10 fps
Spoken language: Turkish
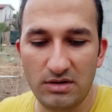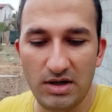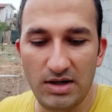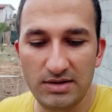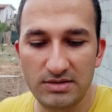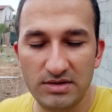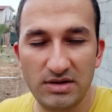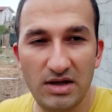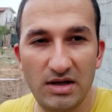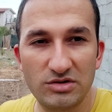kanatlı
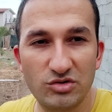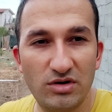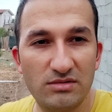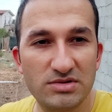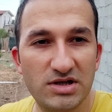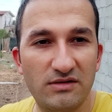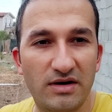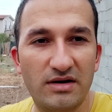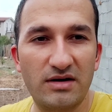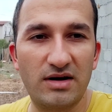da şöyle bir şey
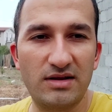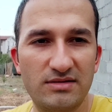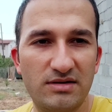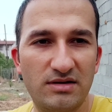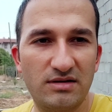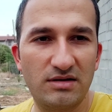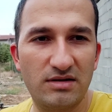var. Kanatlı